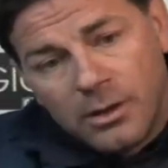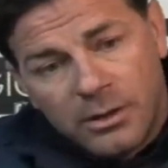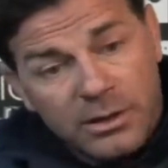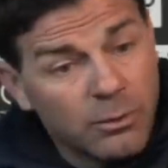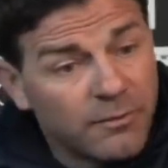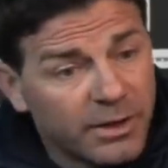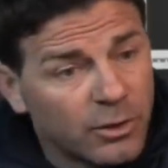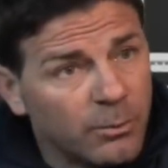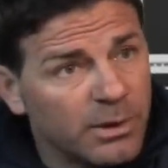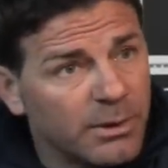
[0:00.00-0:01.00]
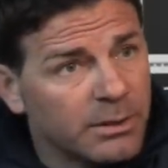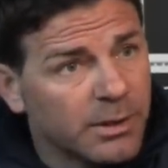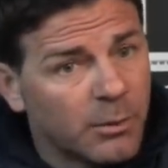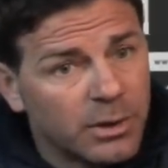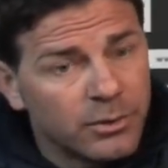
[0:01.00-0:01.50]
Gli devo fare i complimenti
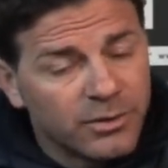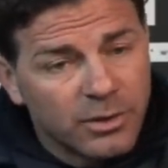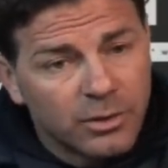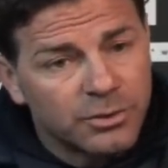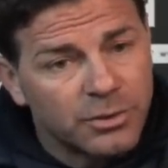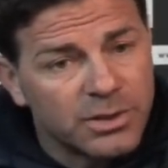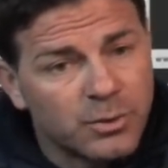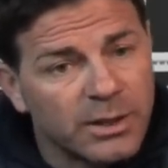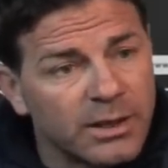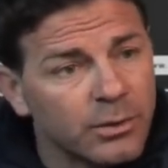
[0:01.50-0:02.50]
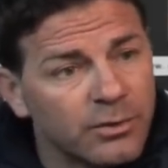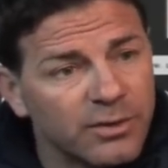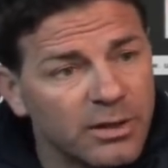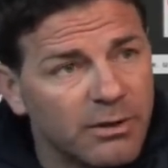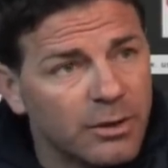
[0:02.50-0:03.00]
perché quando si incontra una squadra
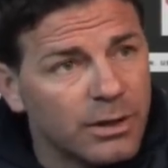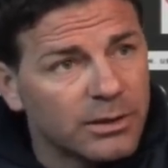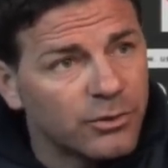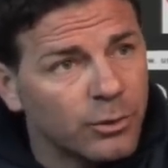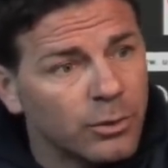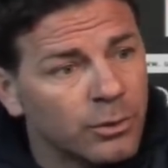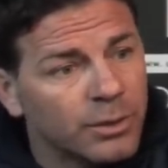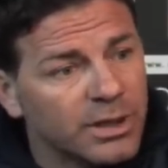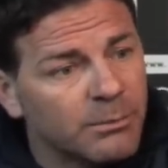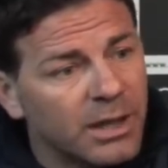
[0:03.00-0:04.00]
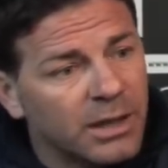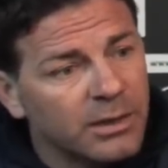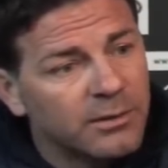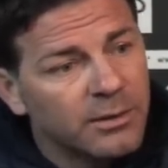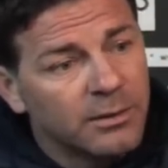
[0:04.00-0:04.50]
così gli vanno dati solo i
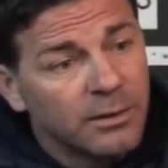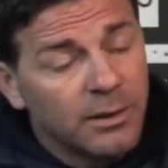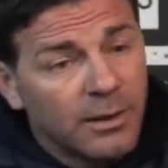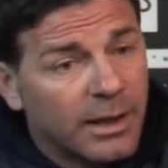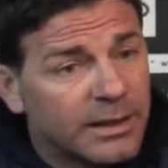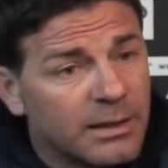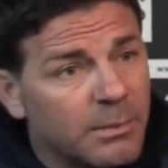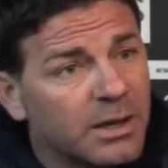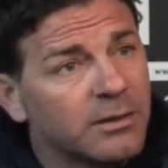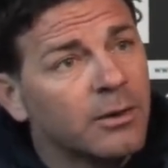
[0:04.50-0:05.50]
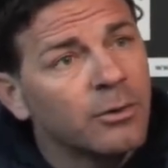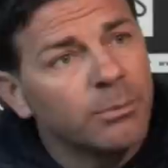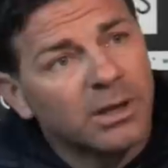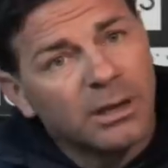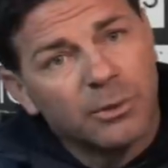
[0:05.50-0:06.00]
meriti e i demeriti a noi
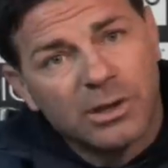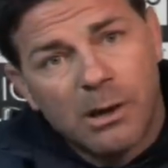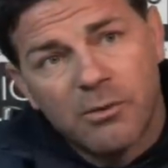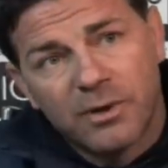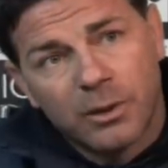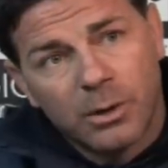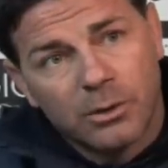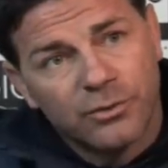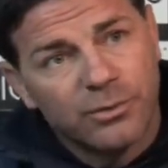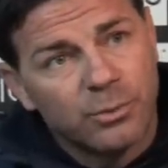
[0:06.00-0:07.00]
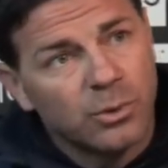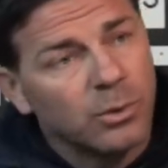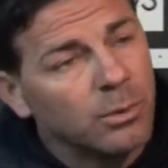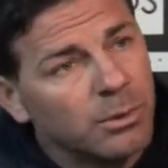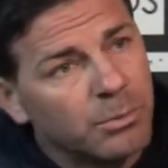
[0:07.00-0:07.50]
perché potevamo fare qualcosa in più con
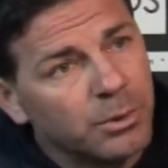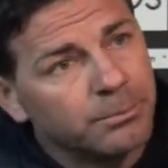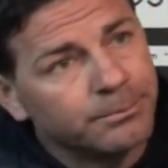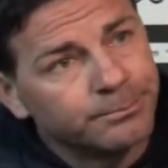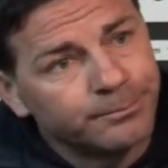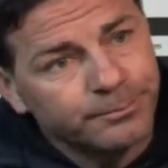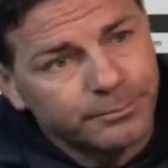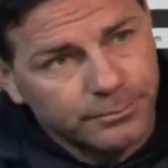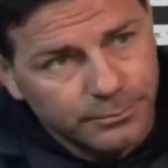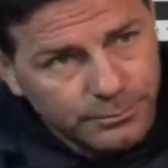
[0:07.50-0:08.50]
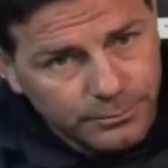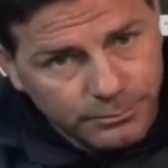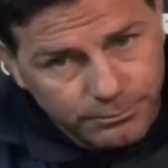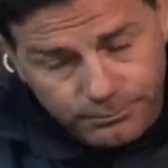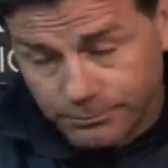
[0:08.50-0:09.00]
l'uomo in più.
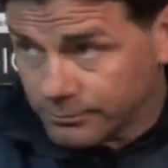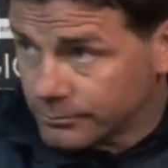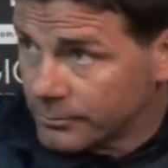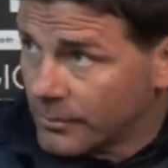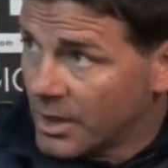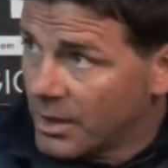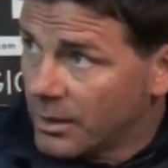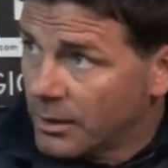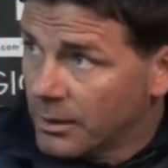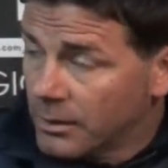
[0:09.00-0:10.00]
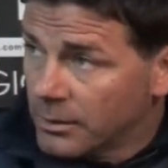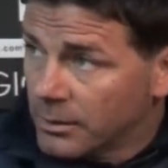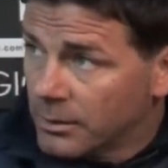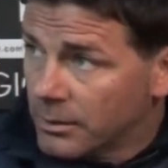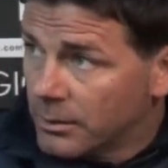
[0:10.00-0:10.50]
Mister, cos'è che non ha funzionato
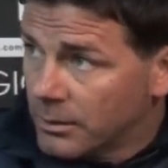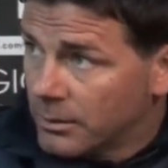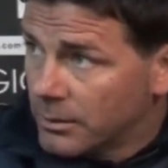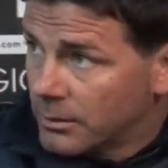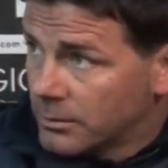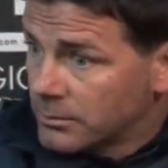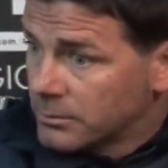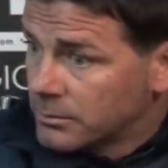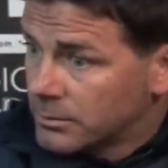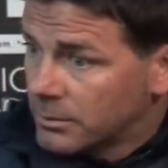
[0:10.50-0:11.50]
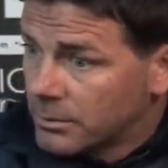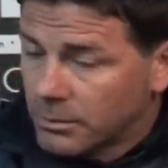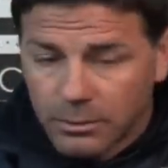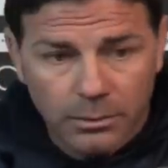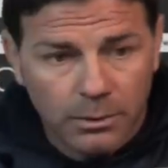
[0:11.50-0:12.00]
rispetto al primo programma
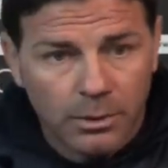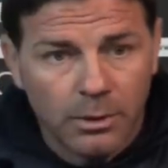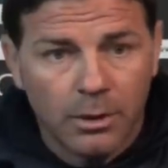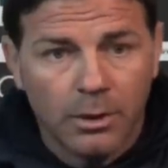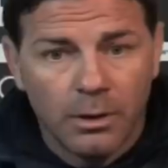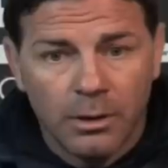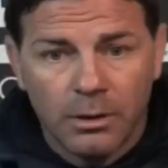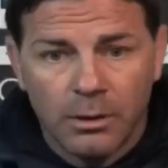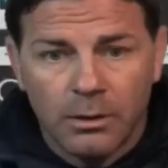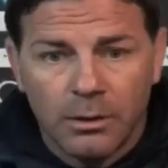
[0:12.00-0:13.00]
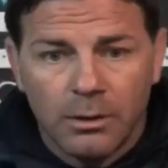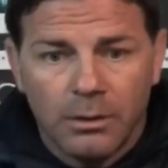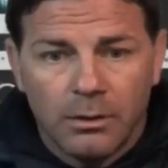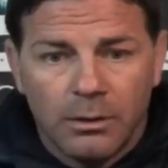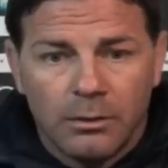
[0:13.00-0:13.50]
di Gino? Tolto l'uomo in per
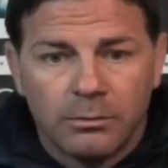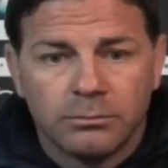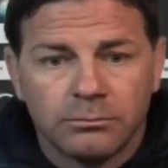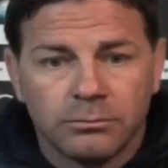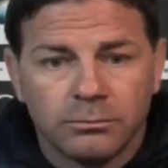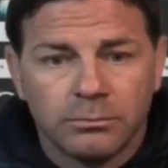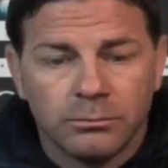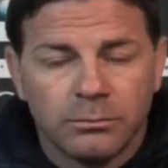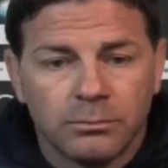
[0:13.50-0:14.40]
essere così?